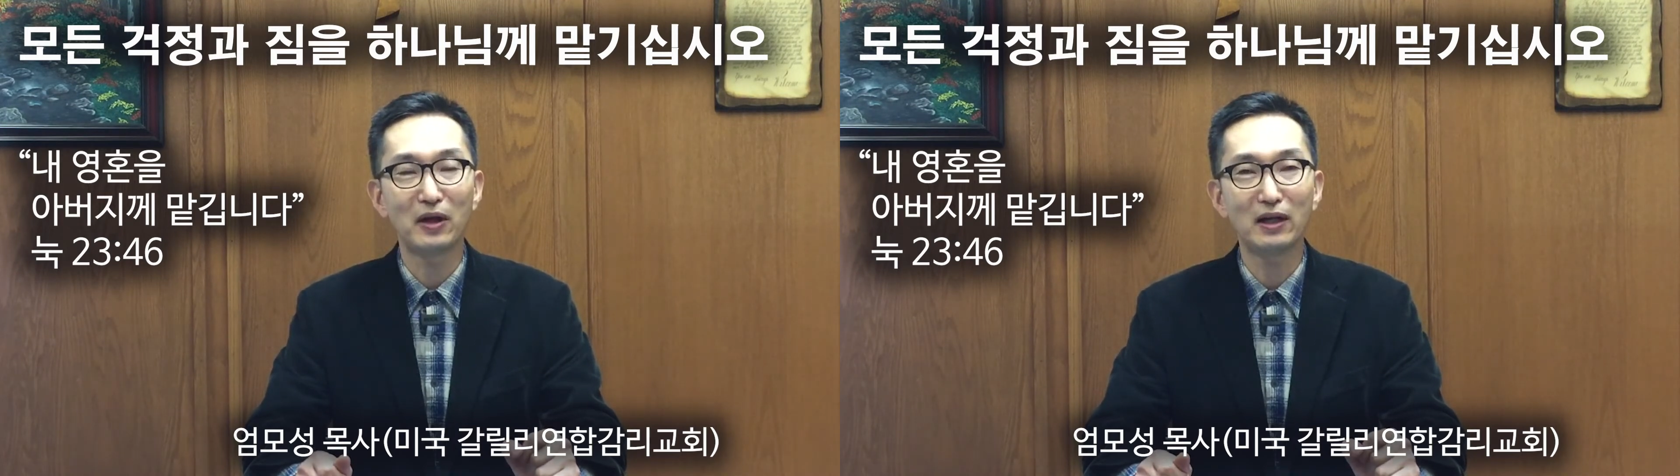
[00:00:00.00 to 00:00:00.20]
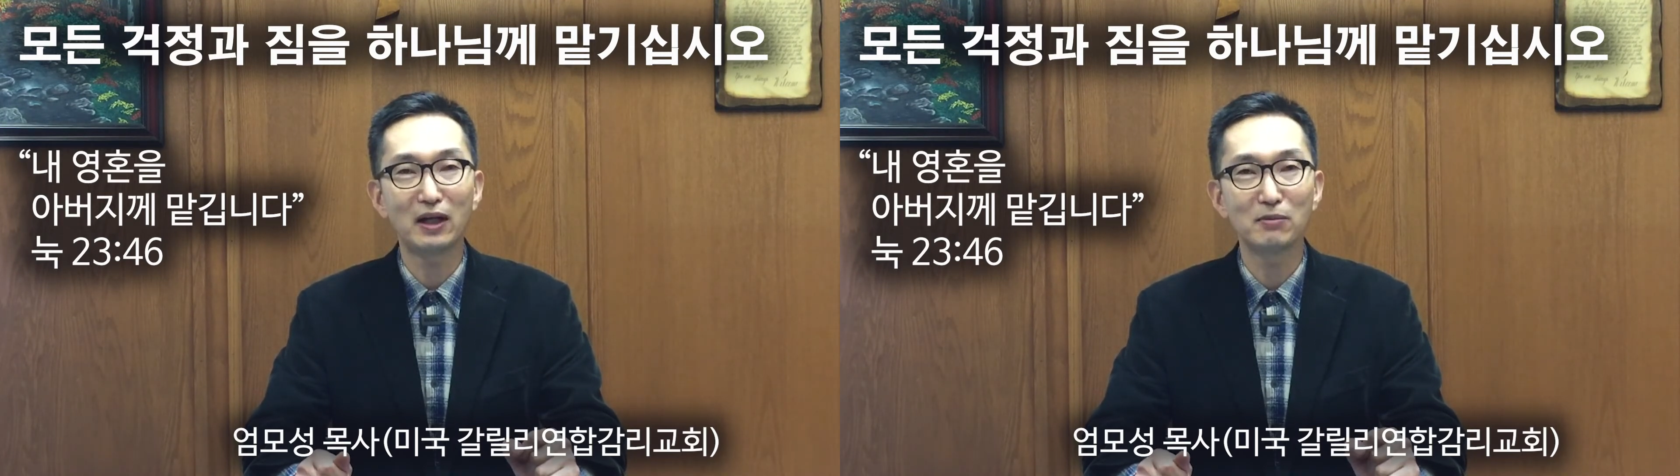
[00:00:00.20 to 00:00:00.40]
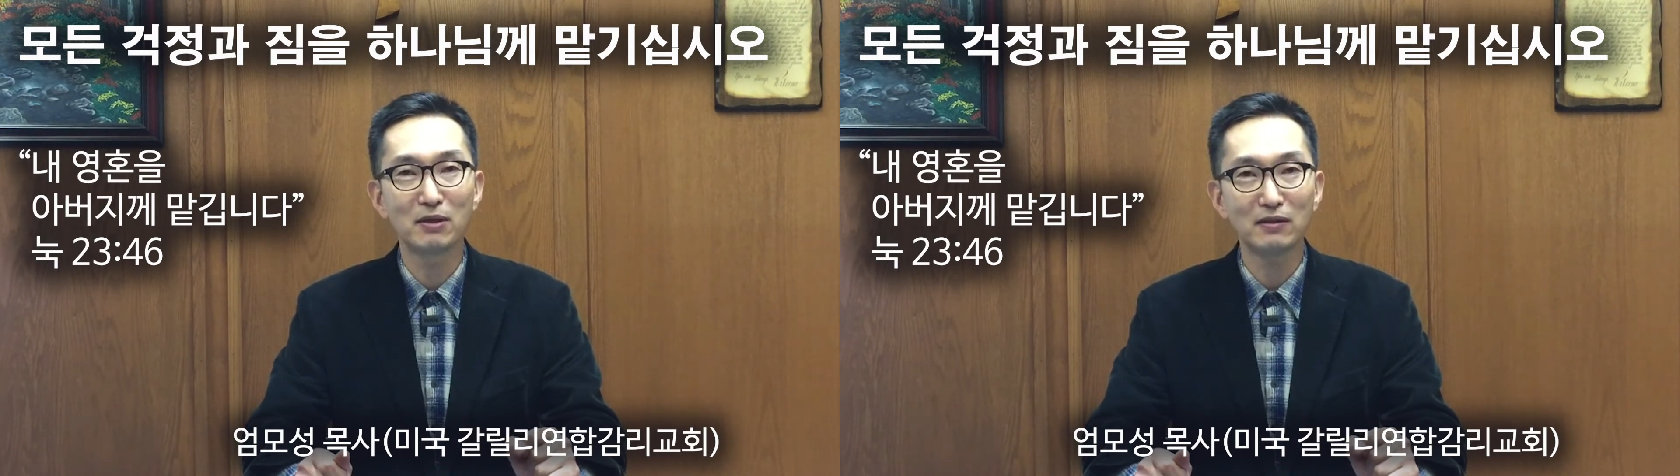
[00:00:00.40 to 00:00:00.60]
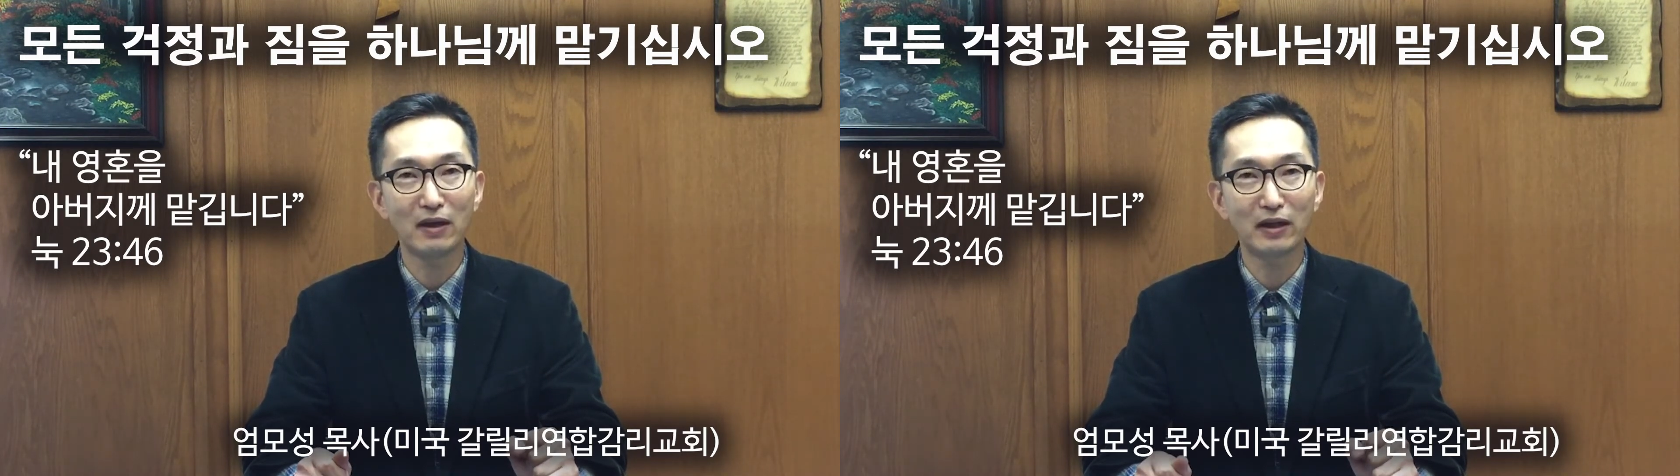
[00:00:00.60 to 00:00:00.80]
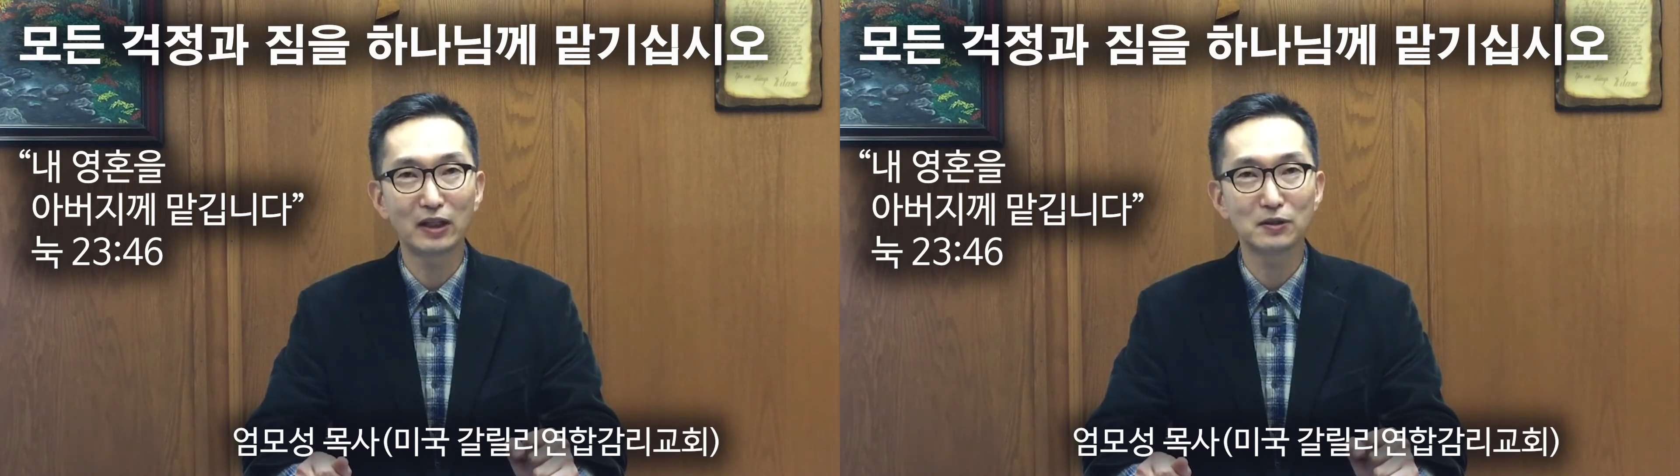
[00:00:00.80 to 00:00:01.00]
하나님의
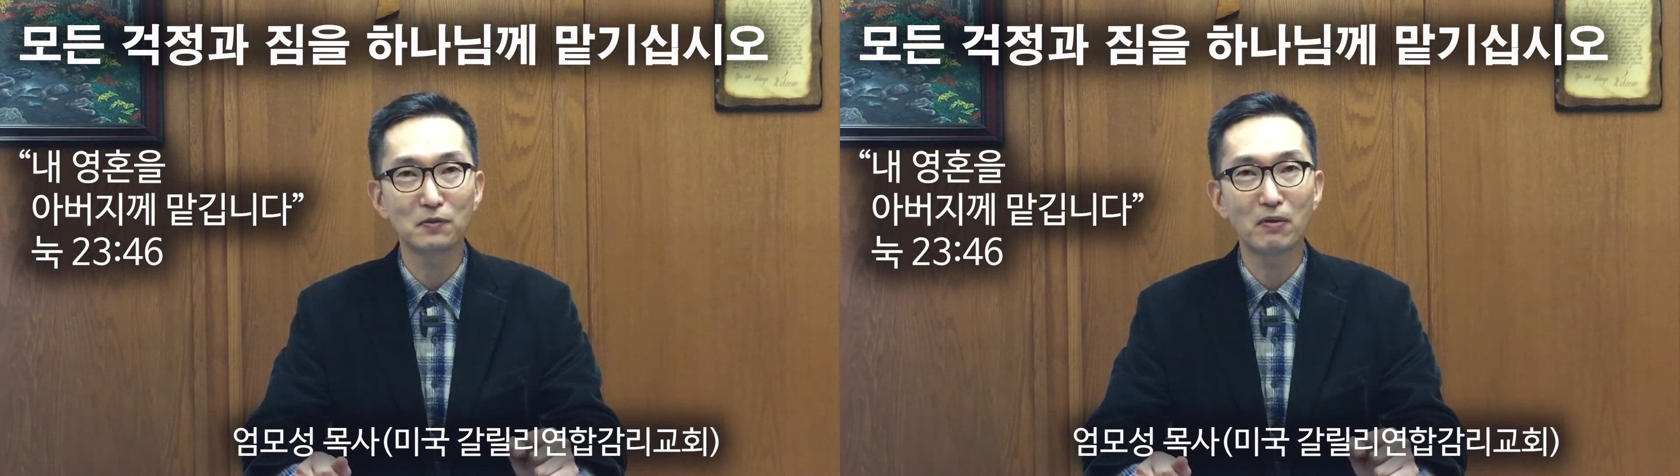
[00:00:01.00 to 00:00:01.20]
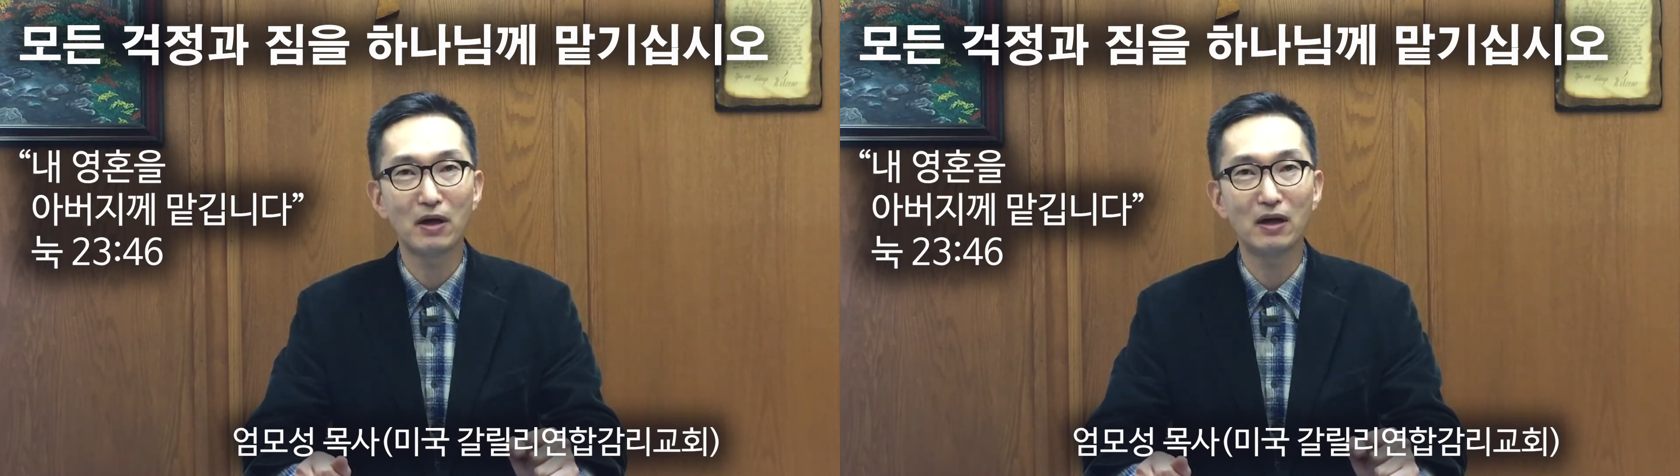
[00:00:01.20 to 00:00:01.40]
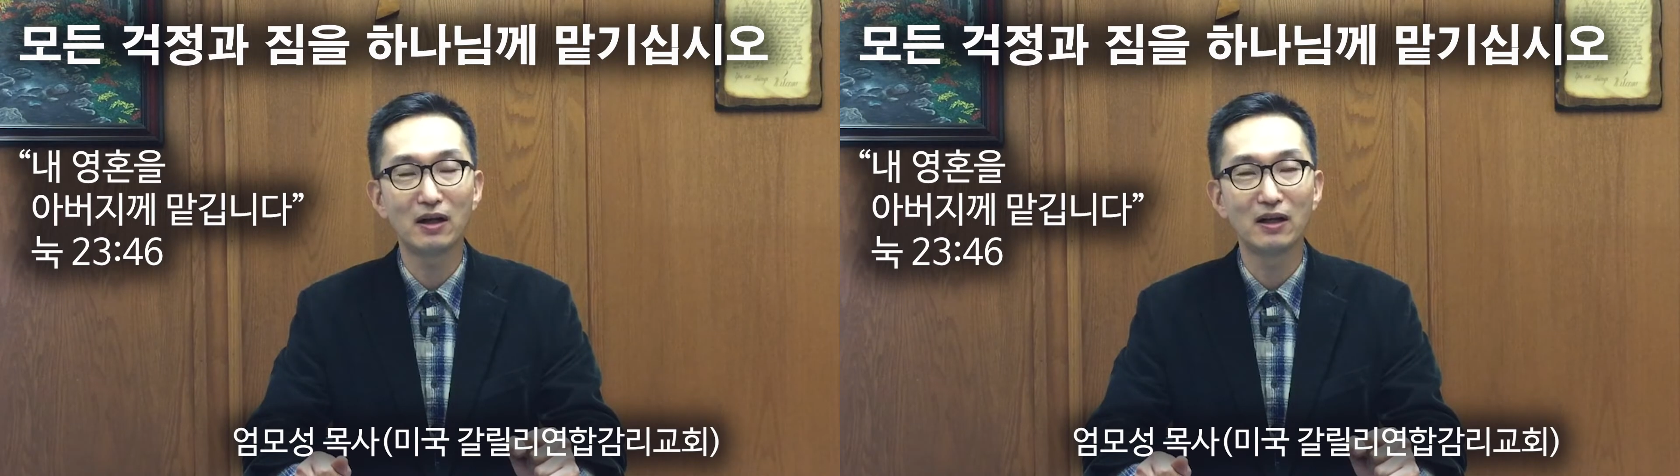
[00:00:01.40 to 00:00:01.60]
살아계신과